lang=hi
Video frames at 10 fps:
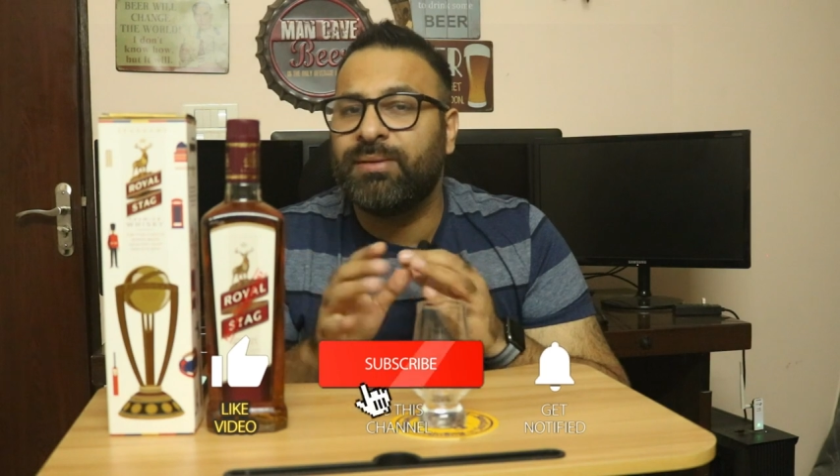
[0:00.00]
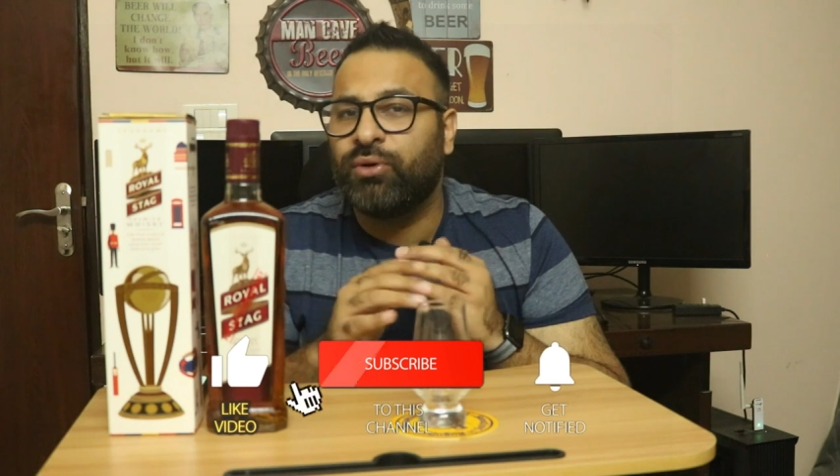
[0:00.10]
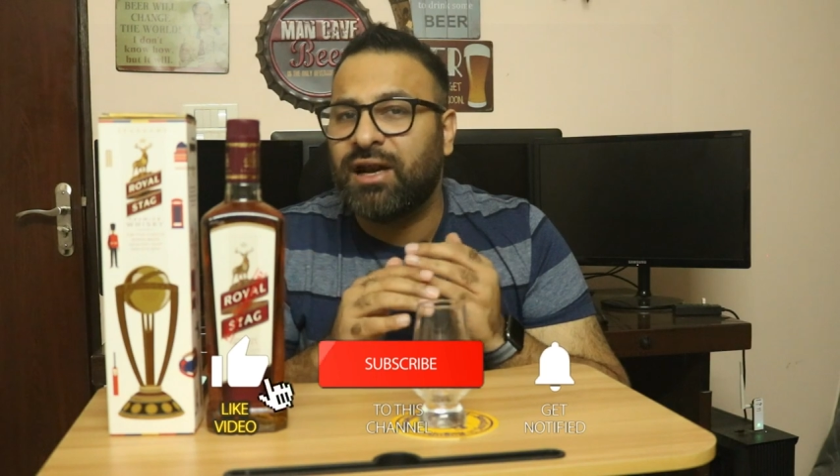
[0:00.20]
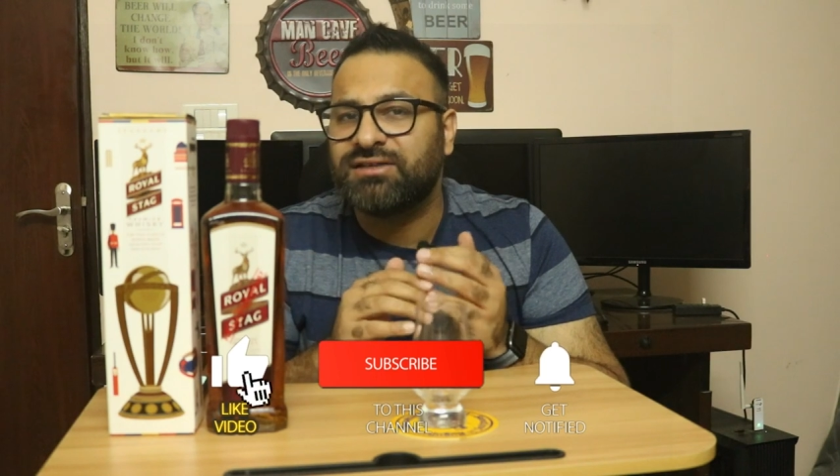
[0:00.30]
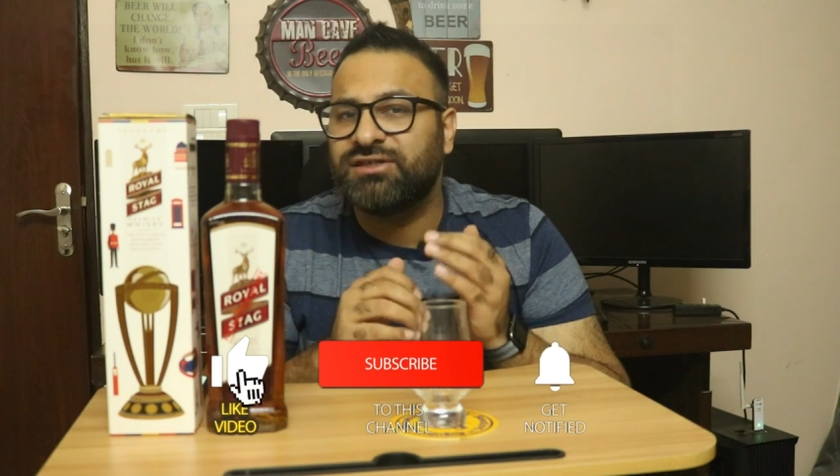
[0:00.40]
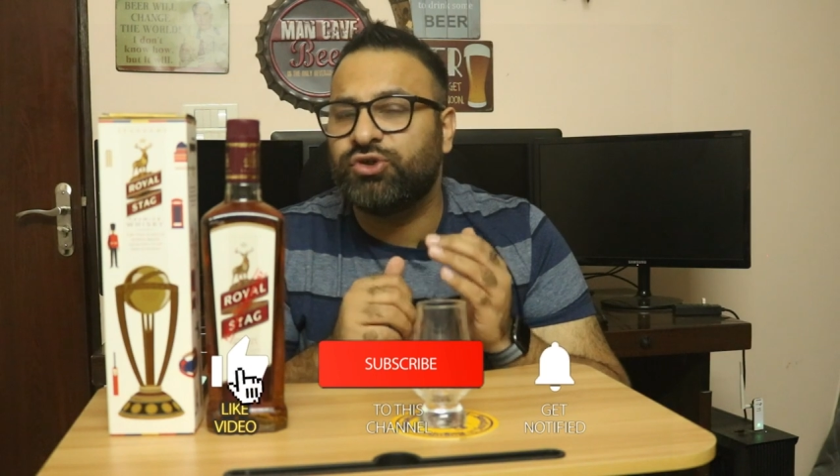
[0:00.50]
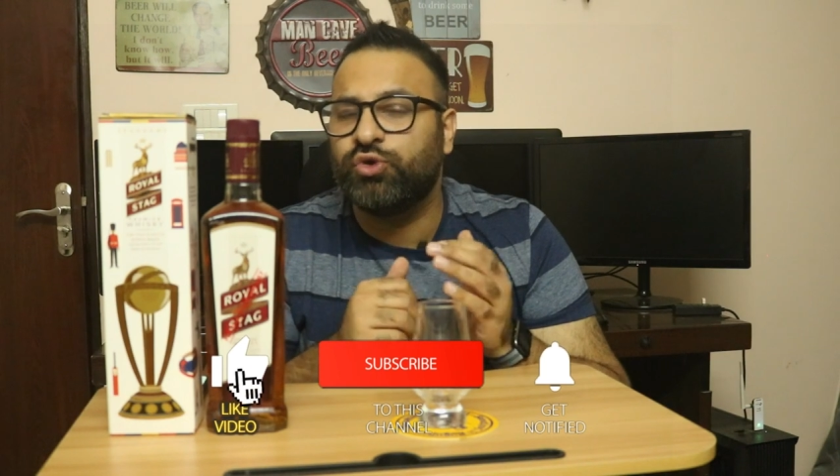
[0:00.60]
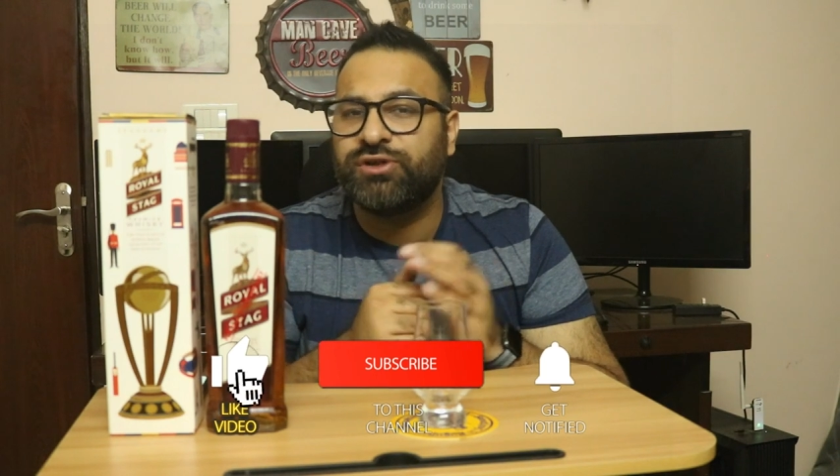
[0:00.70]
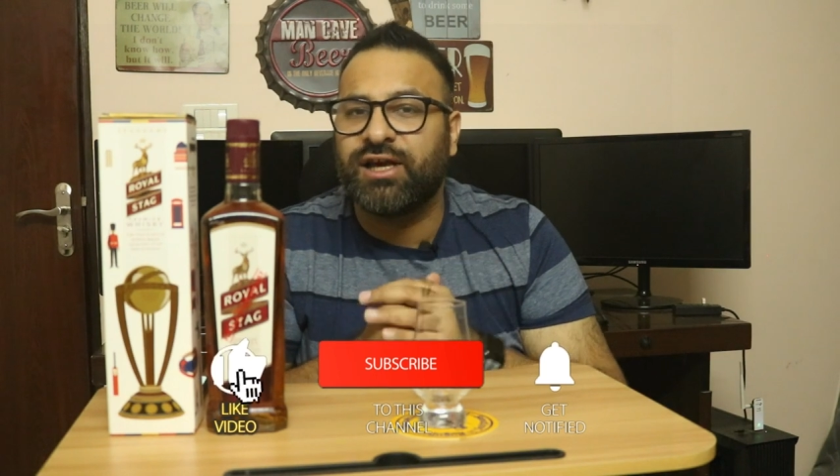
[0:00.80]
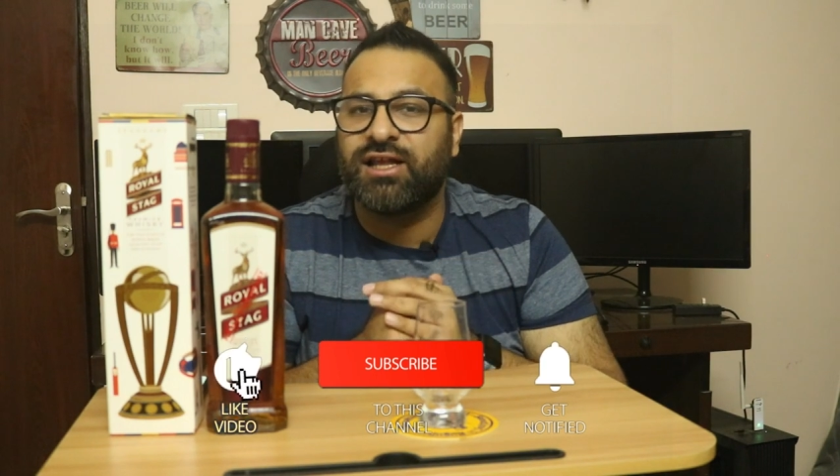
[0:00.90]
में मोलासिस
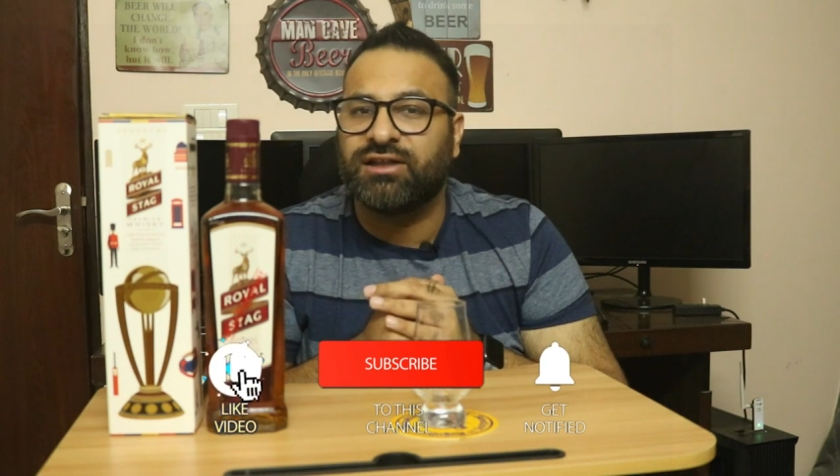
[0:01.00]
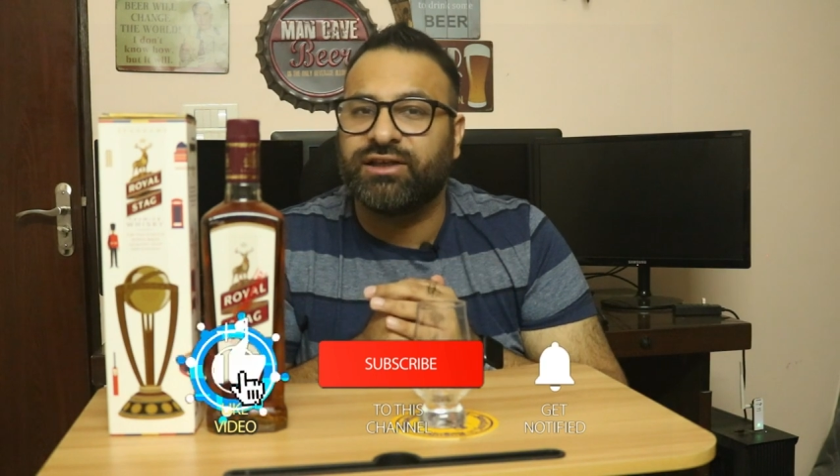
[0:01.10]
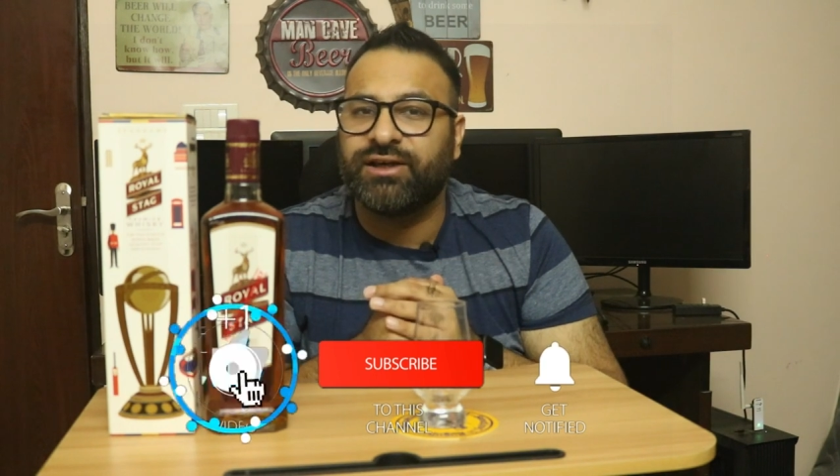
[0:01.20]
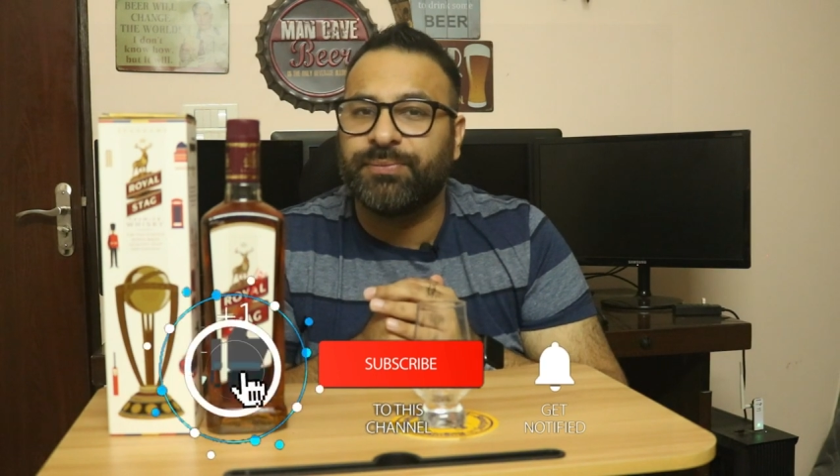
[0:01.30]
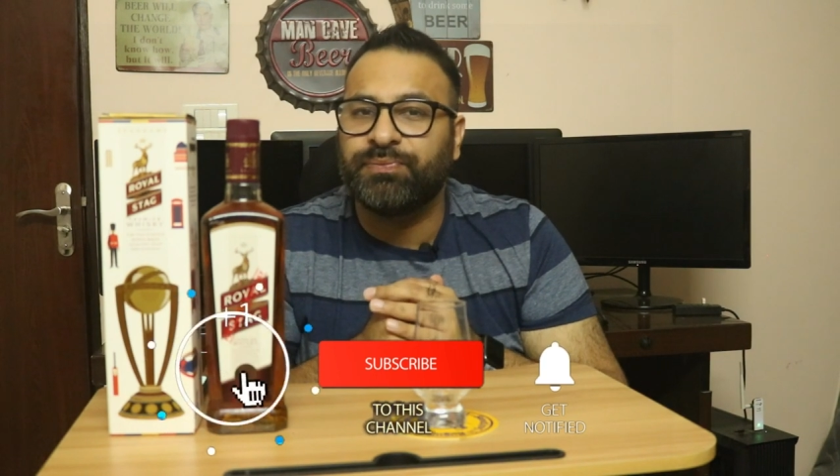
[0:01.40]
यूज़ किया जाता